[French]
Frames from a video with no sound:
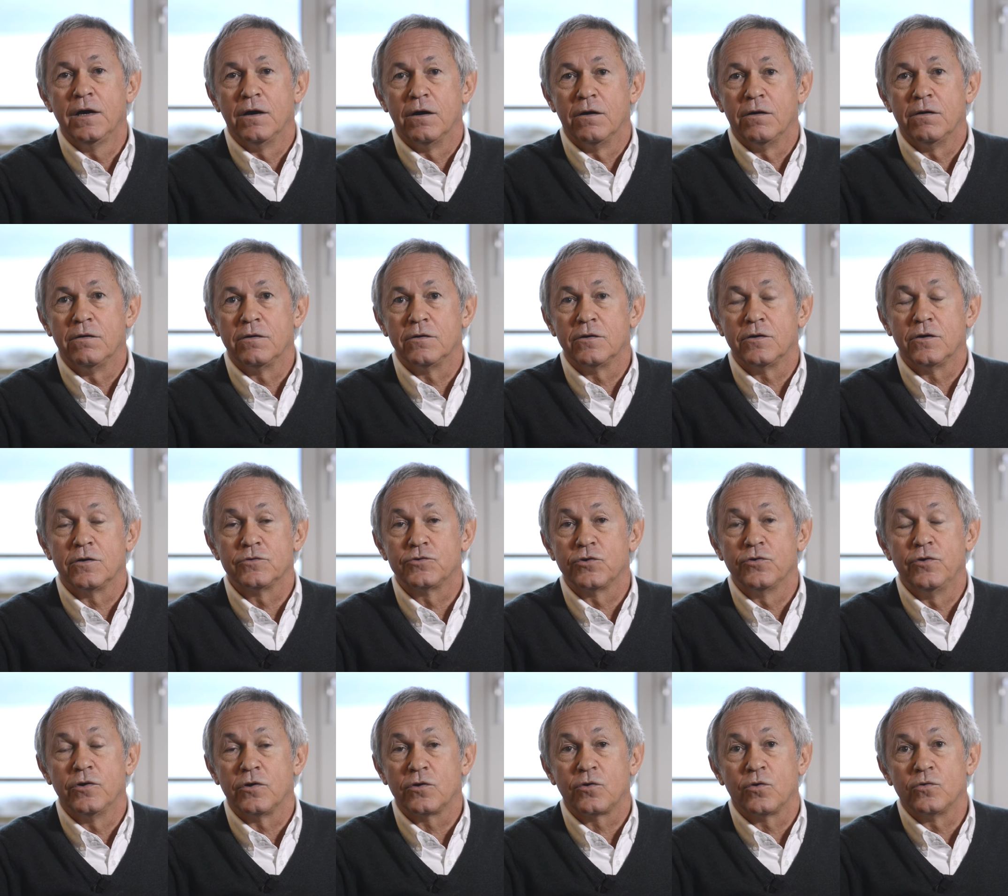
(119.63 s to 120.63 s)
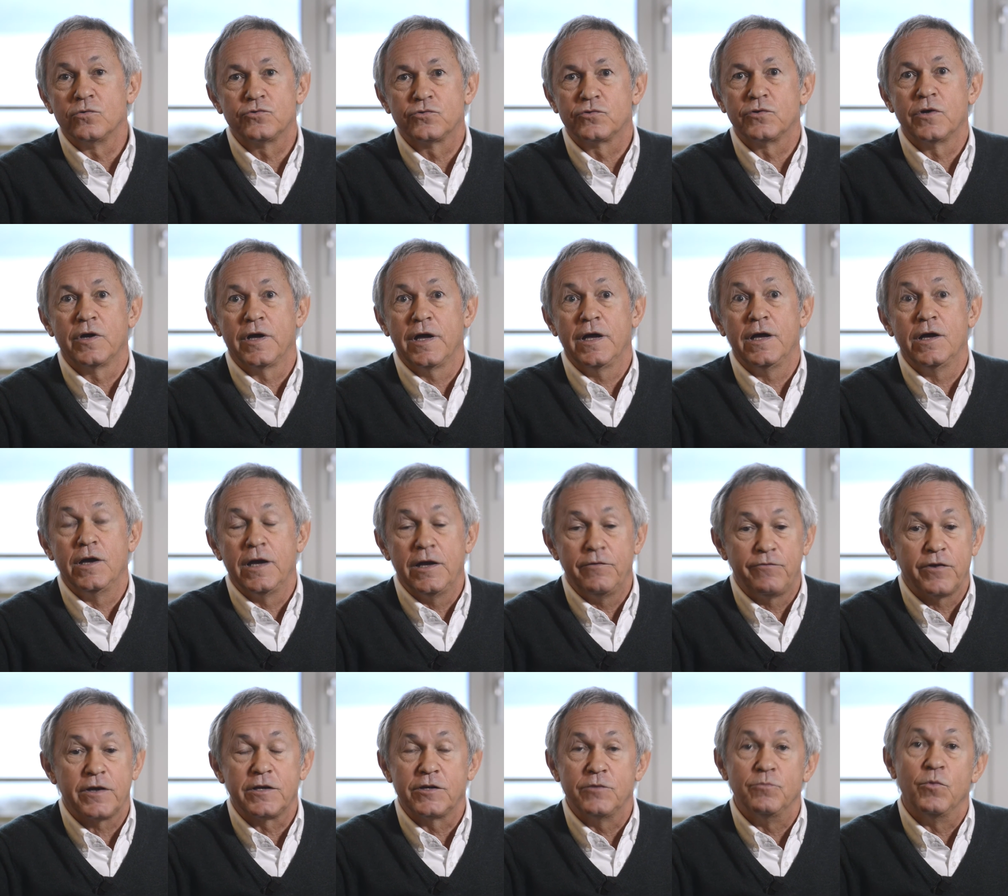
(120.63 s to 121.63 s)
en tenant compte
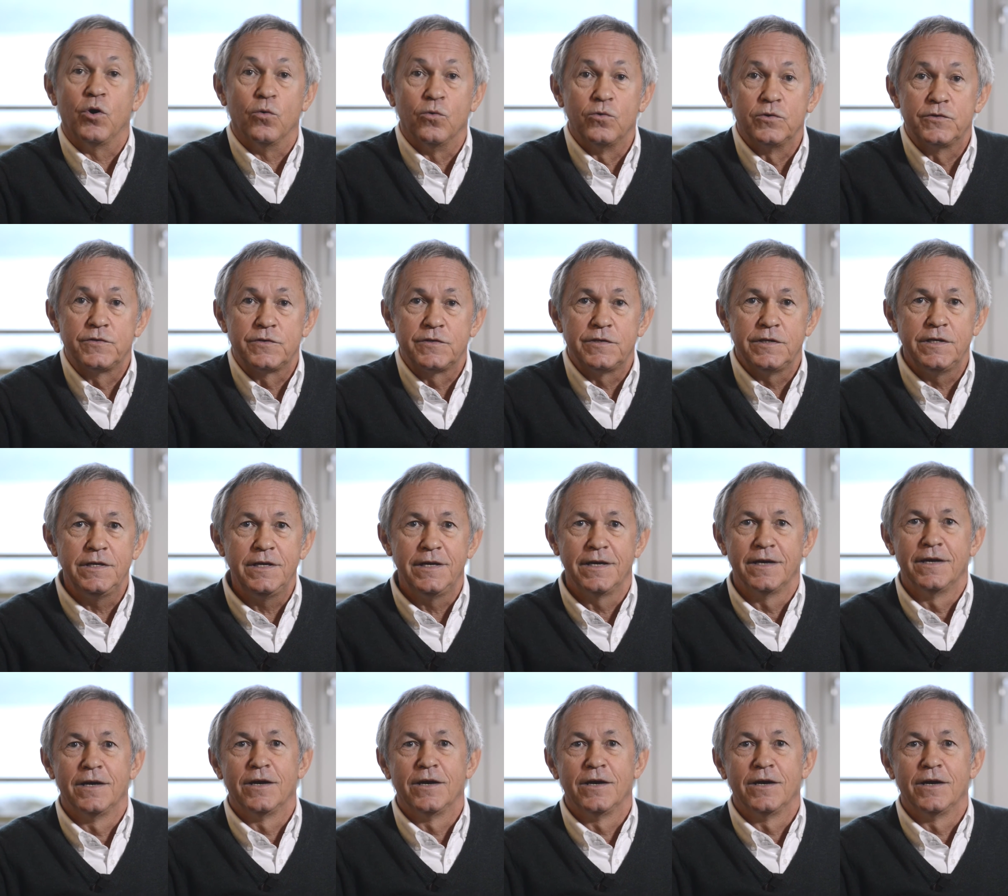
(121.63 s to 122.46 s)
effectivement aussi